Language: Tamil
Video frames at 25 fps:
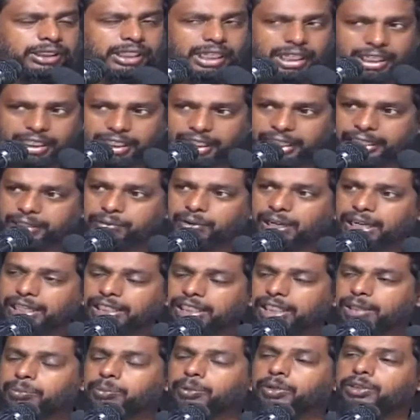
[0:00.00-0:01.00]
நெல்லை
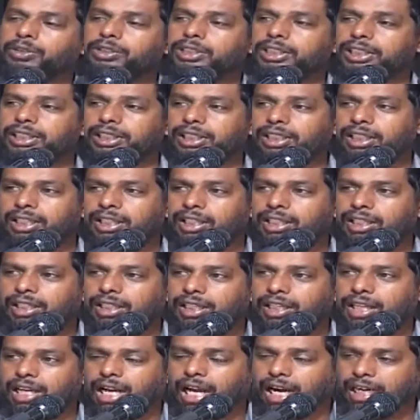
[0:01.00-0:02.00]
வாயிலை போட்டு
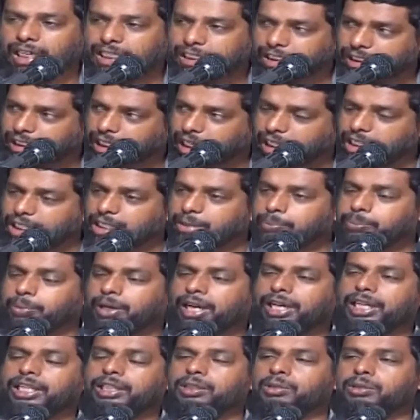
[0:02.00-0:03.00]
அல்லது
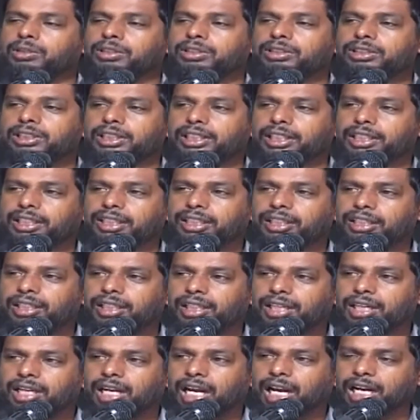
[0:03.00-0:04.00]
கள்ளிப்பாலை கொடுத்து
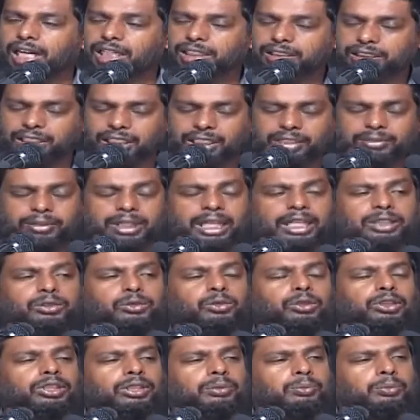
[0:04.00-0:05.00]
அல்லது தெருவிலே
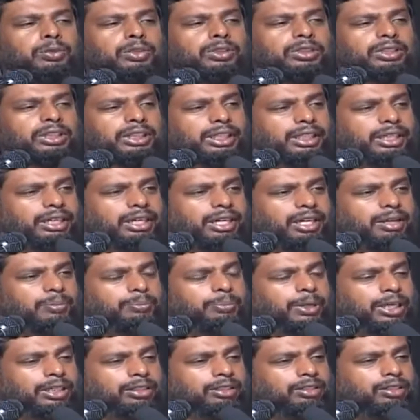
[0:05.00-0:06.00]
தூக்கி போட்டு
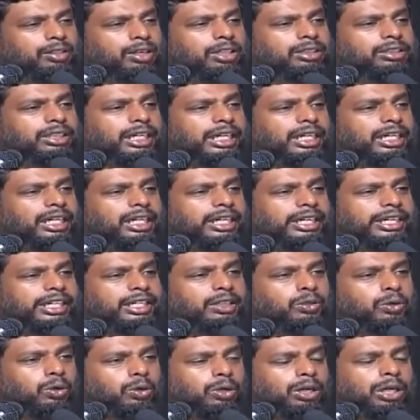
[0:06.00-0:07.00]
பெண் குழந்தைகளை
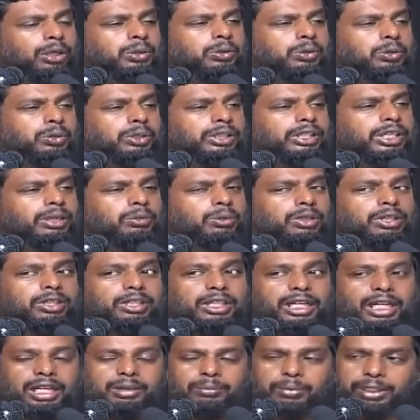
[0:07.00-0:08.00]
கொல்லக்கூடிய ஒரு
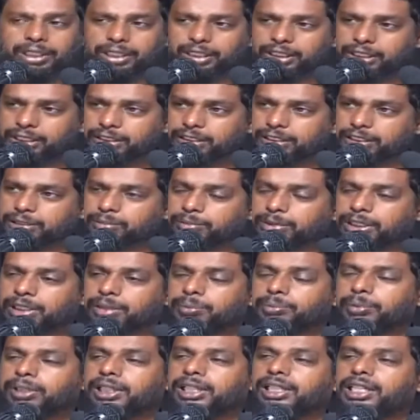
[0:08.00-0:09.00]
நிலைமை இன்றும்
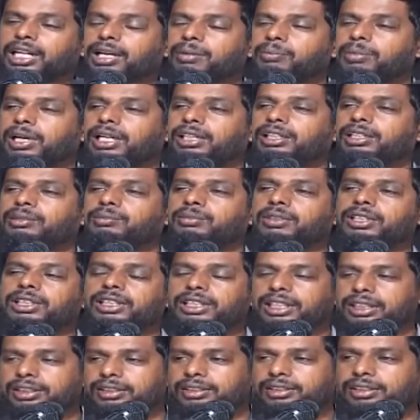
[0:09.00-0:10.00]
இருப்பதை நாம் பார்க்க
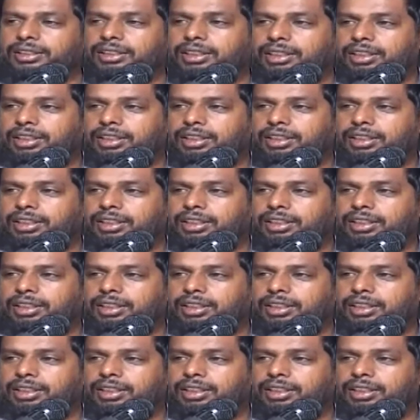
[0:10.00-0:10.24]
முடிகிறது